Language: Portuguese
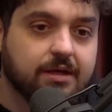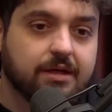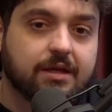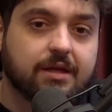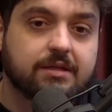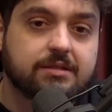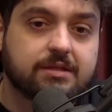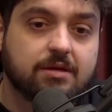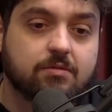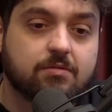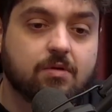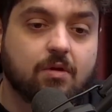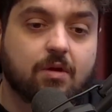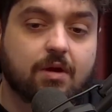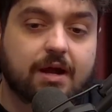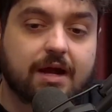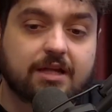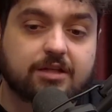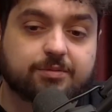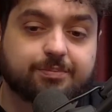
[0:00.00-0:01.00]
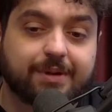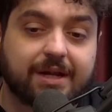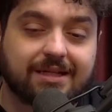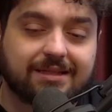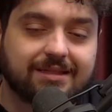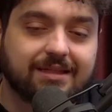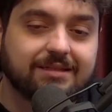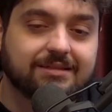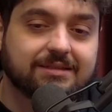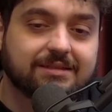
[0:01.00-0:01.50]
que são colocados para
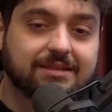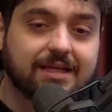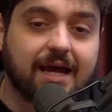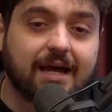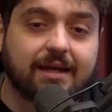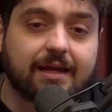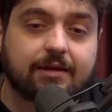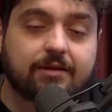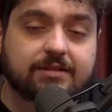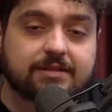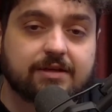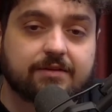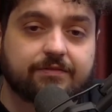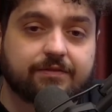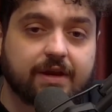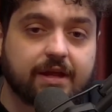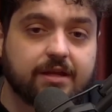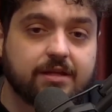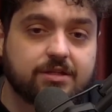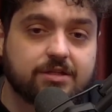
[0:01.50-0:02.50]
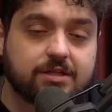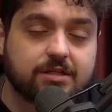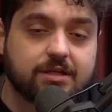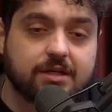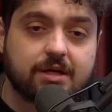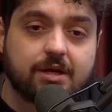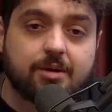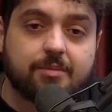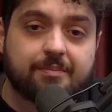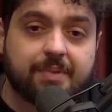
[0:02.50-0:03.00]
dançar na nossa frente,
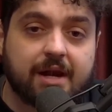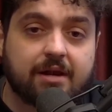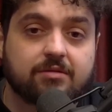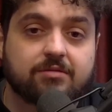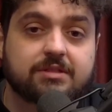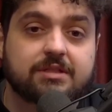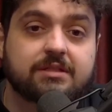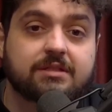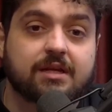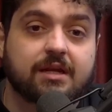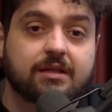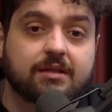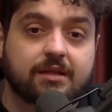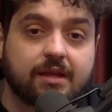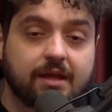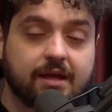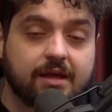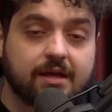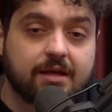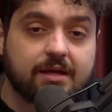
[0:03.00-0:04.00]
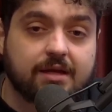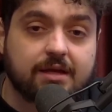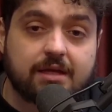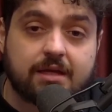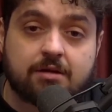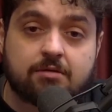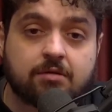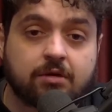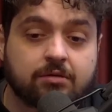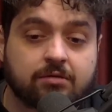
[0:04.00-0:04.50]
para nos entreter,
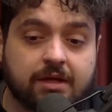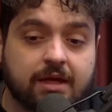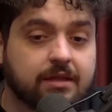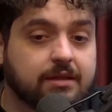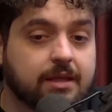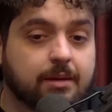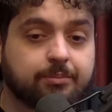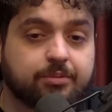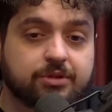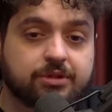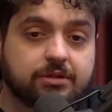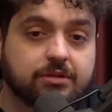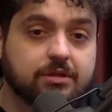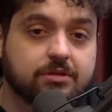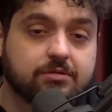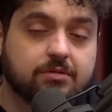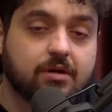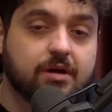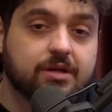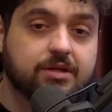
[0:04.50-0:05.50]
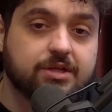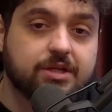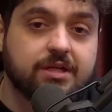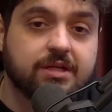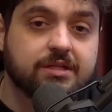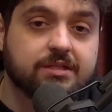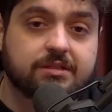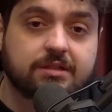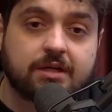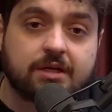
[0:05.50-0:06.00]
enquanto quem está puxando as
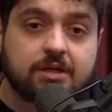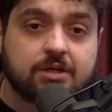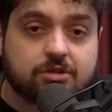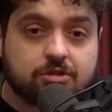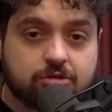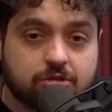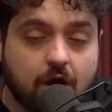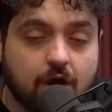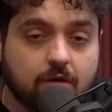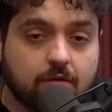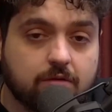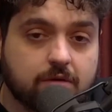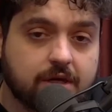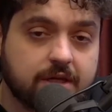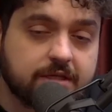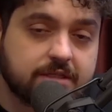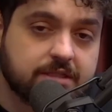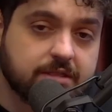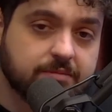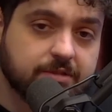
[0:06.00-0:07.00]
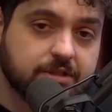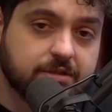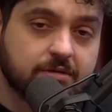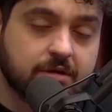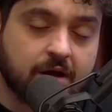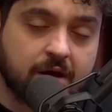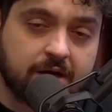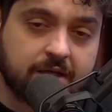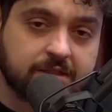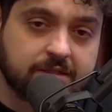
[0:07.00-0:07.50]
cordinhas só lucra em cima de
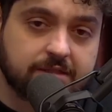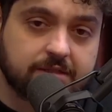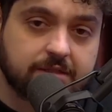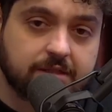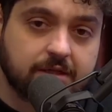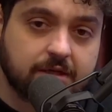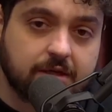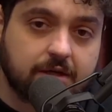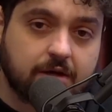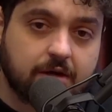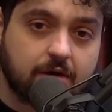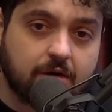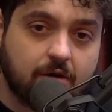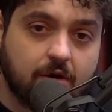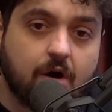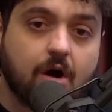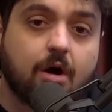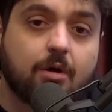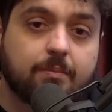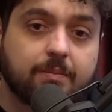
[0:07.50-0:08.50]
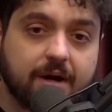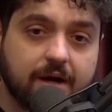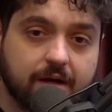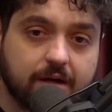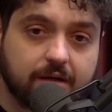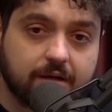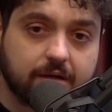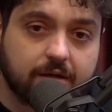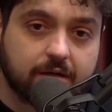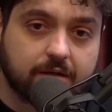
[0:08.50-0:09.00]
nós. Rouba
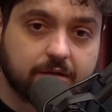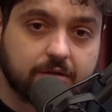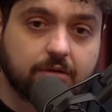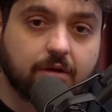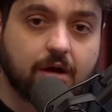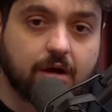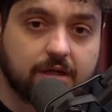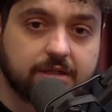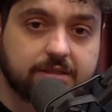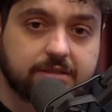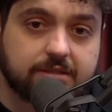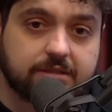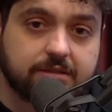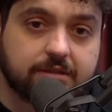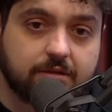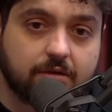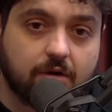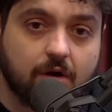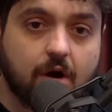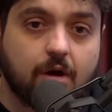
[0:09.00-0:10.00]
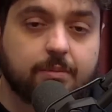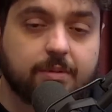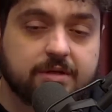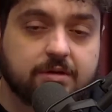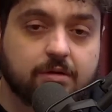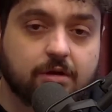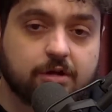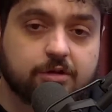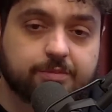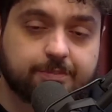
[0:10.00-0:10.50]
nós, rouba o
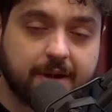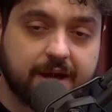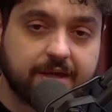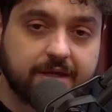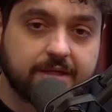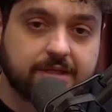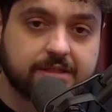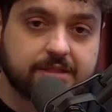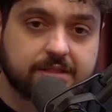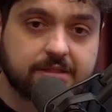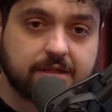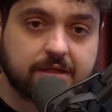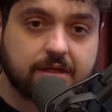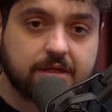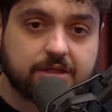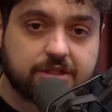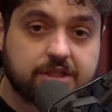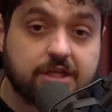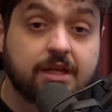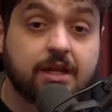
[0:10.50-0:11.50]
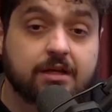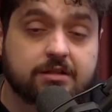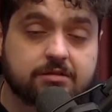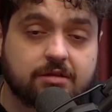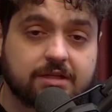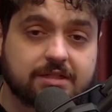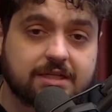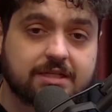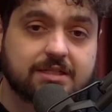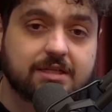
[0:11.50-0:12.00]
nosso país, tira as
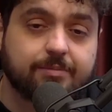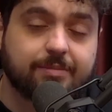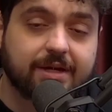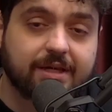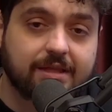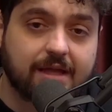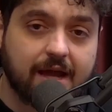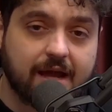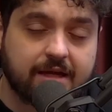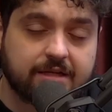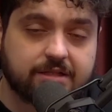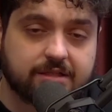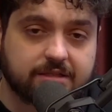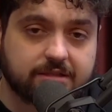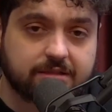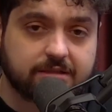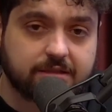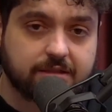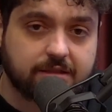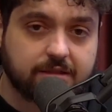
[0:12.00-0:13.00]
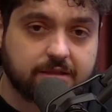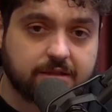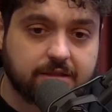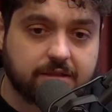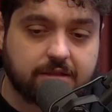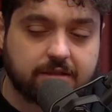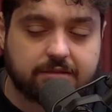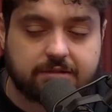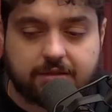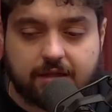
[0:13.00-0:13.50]
nossas liberdades.
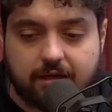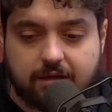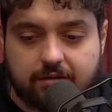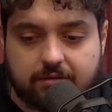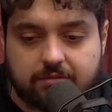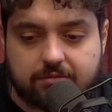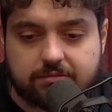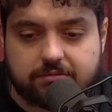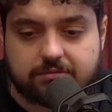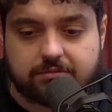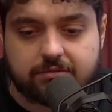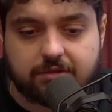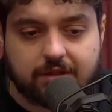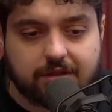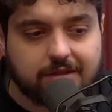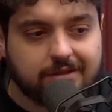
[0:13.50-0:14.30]
Então,